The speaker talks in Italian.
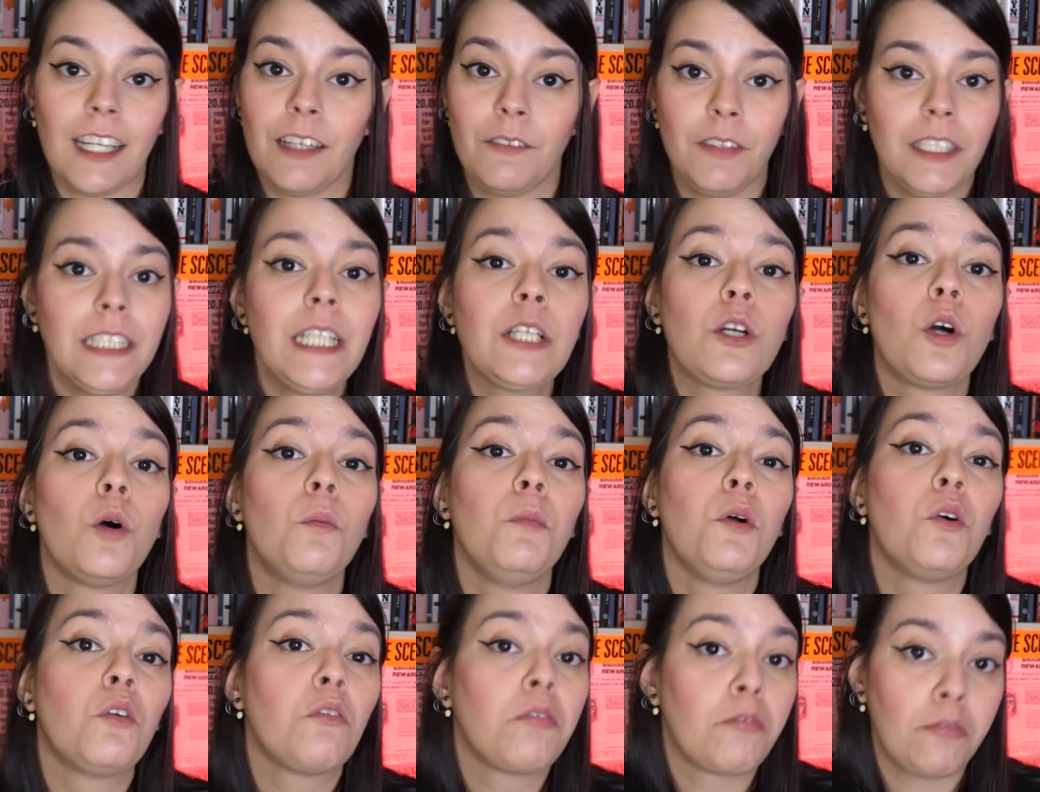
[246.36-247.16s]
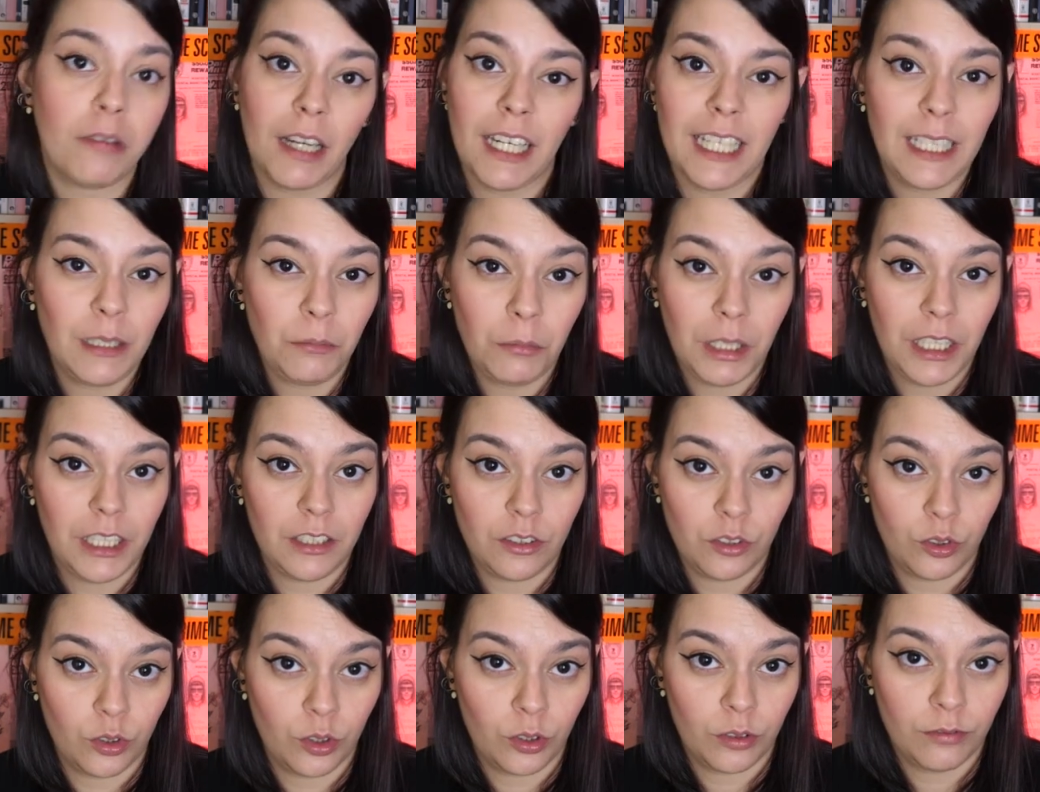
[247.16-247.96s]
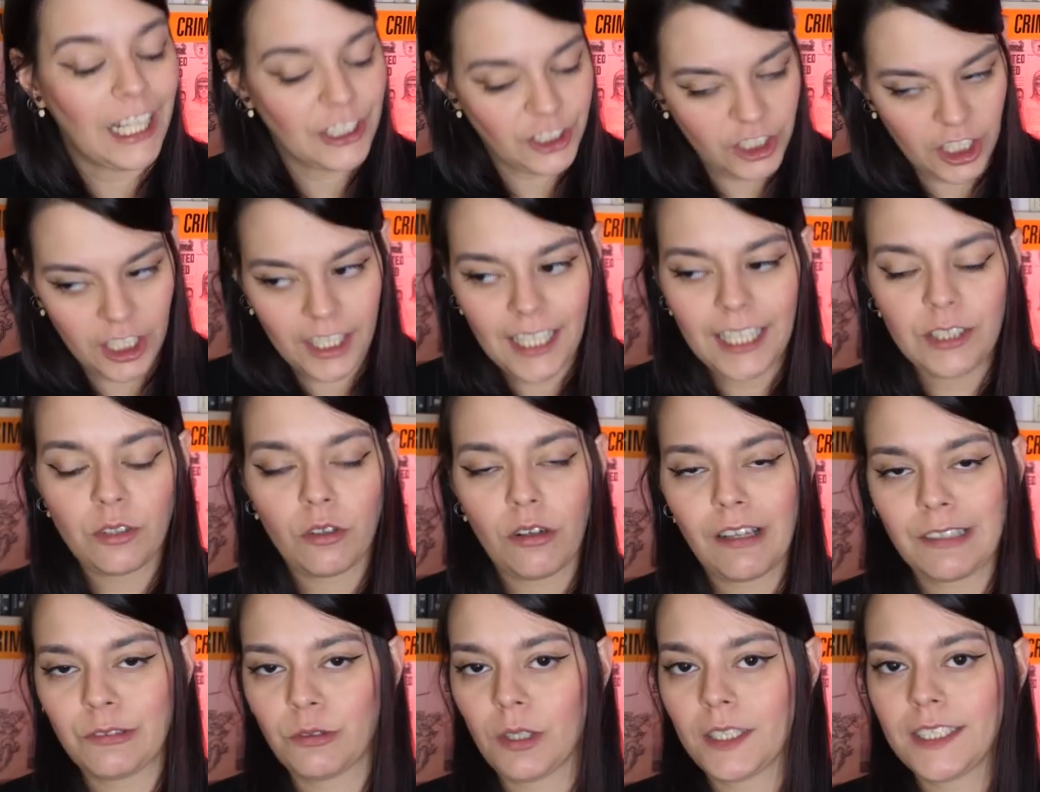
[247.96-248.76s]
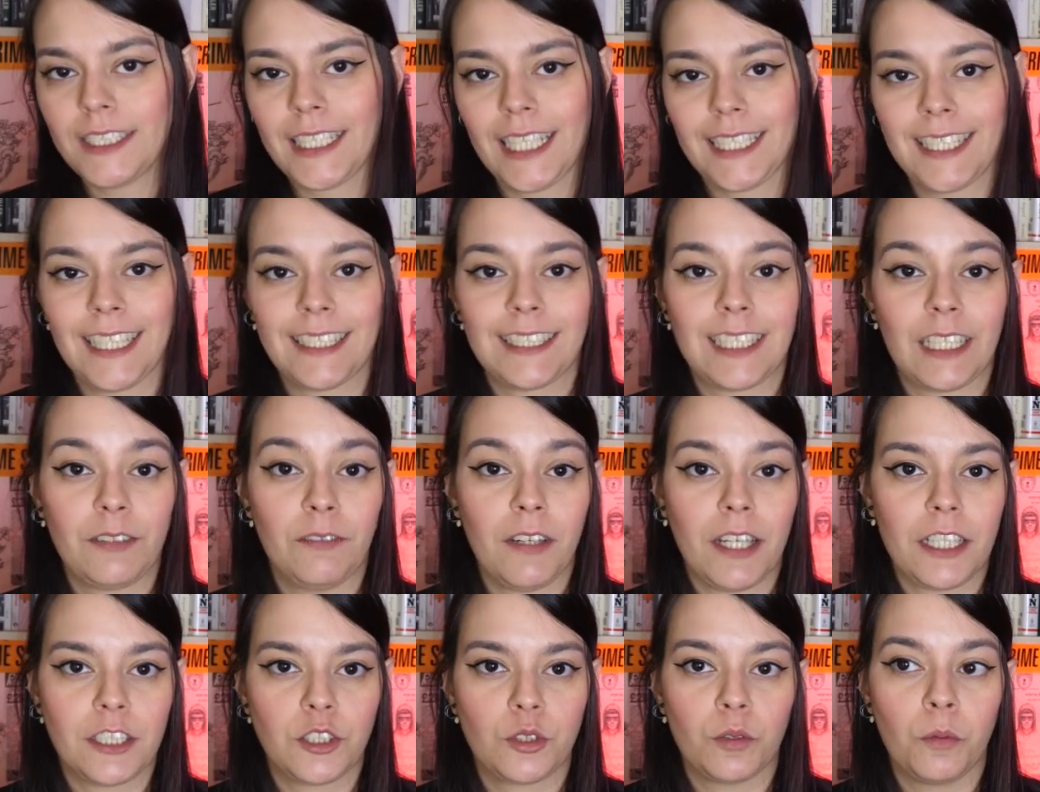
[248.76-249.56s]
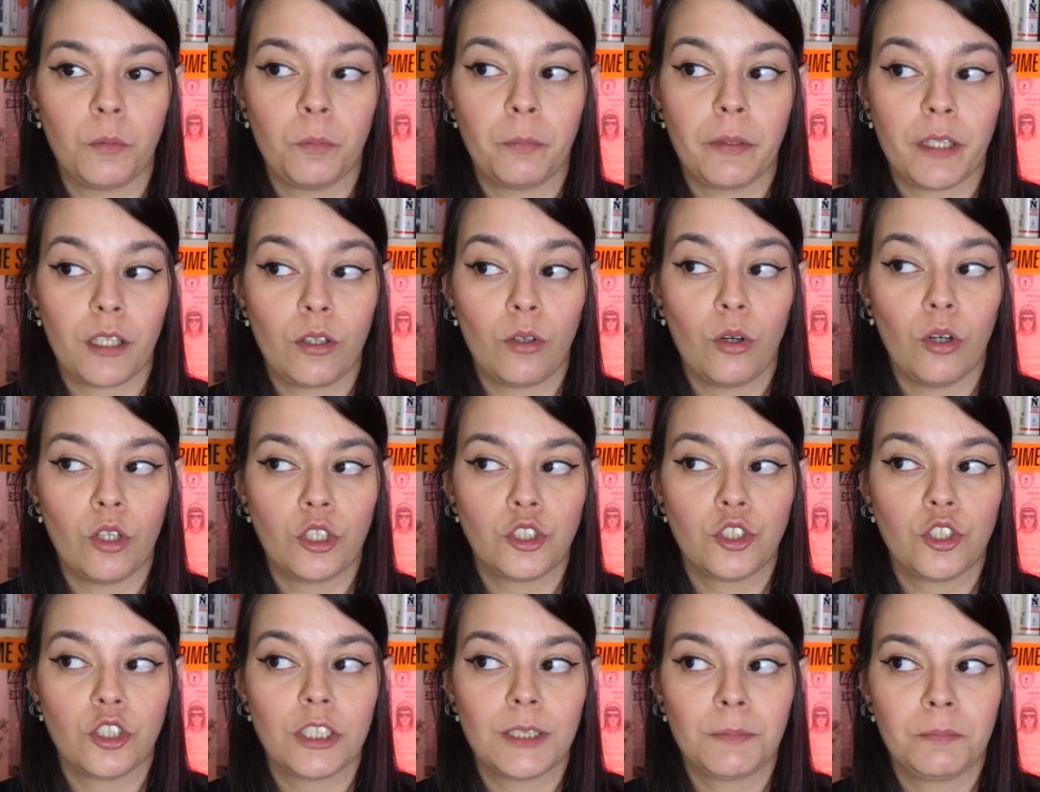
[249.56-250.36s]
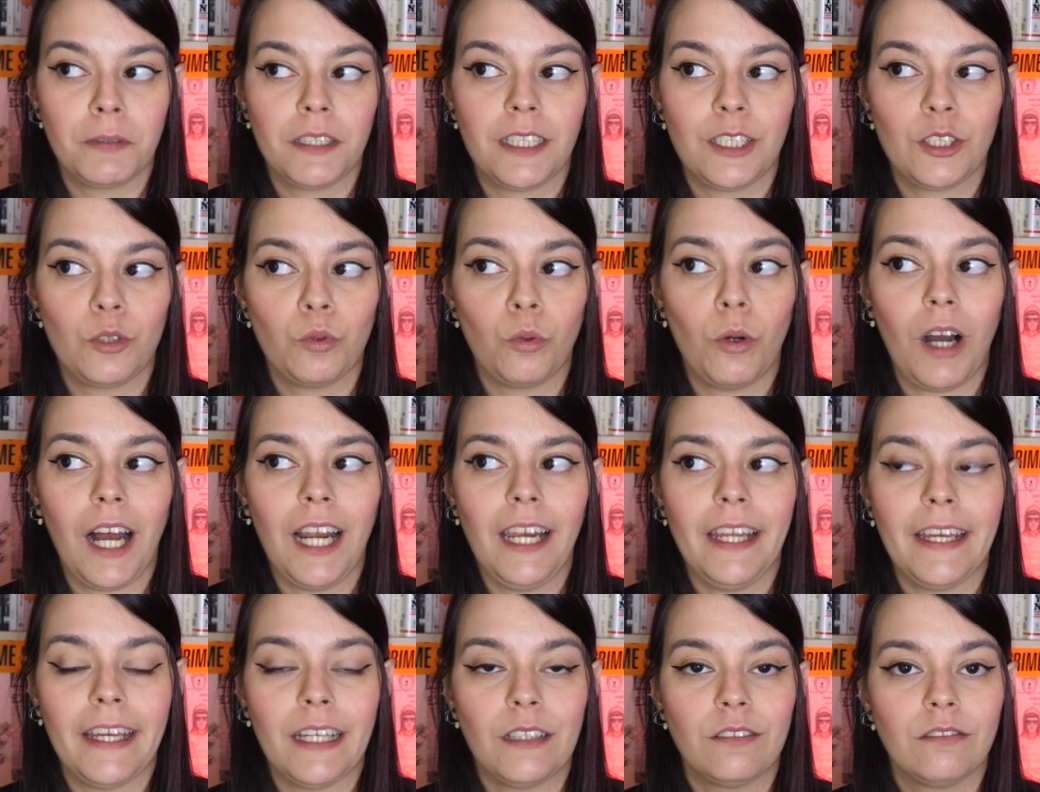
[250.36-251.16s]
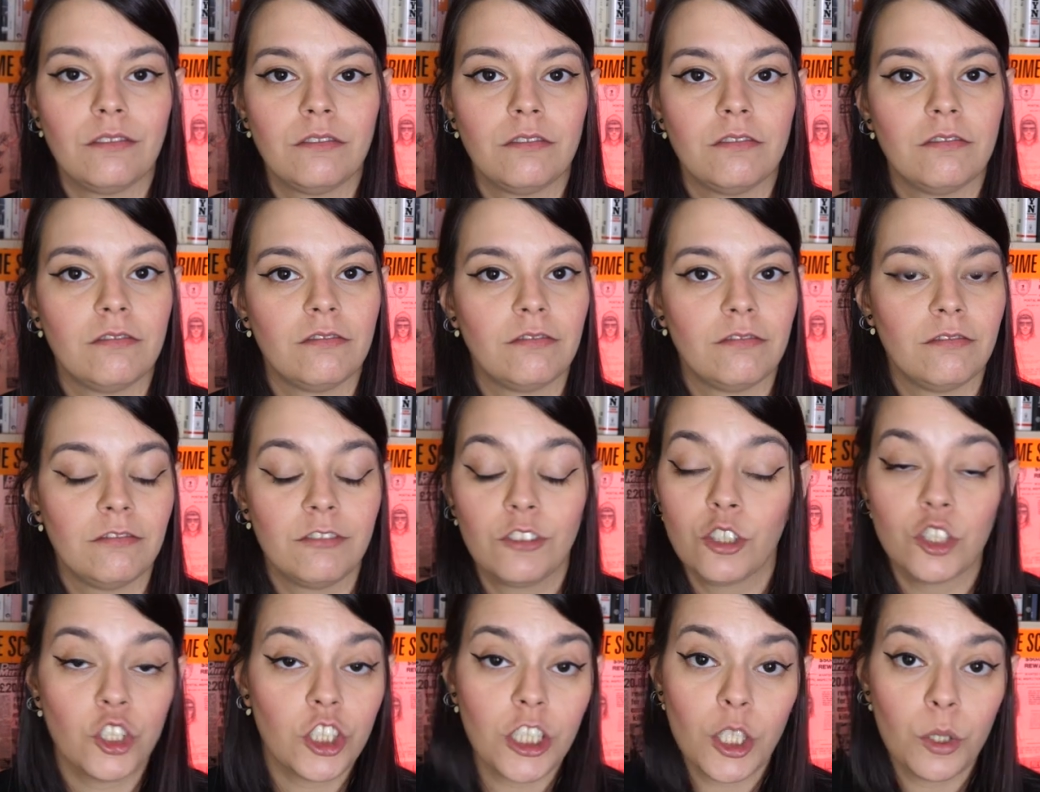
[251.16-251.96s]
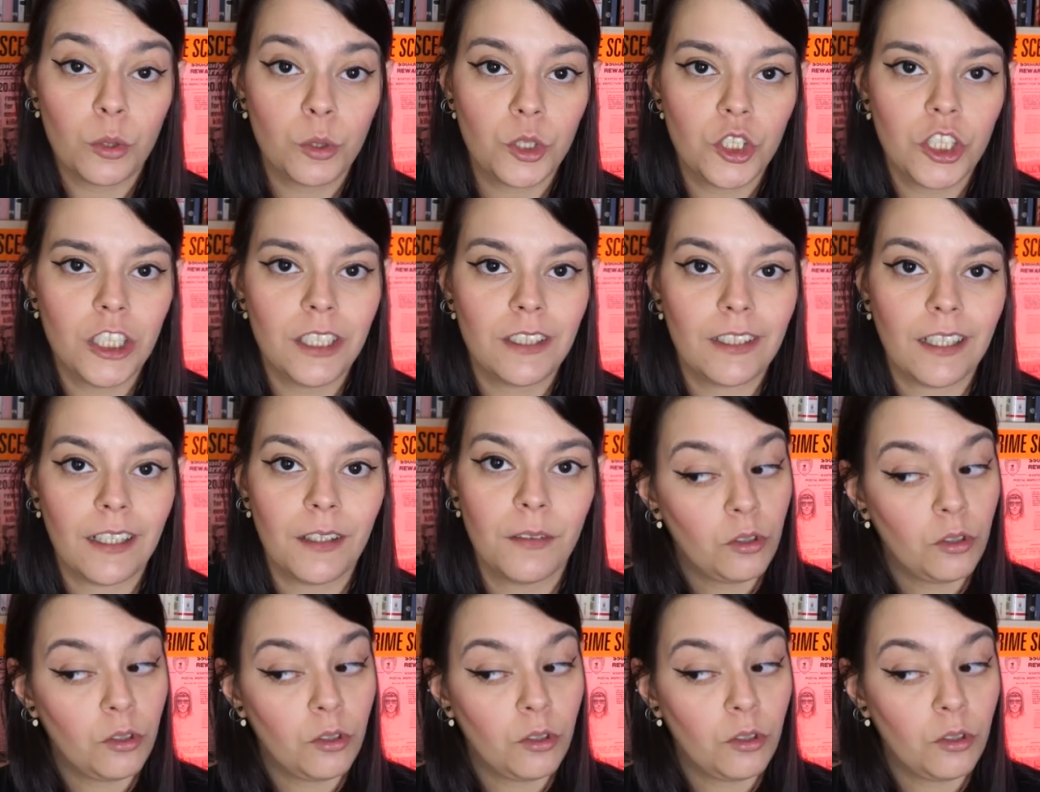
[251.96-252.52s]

la vede come un fallimento. Ha cercato la sua strada attraverso un percorso spirituale non ci è riuscita.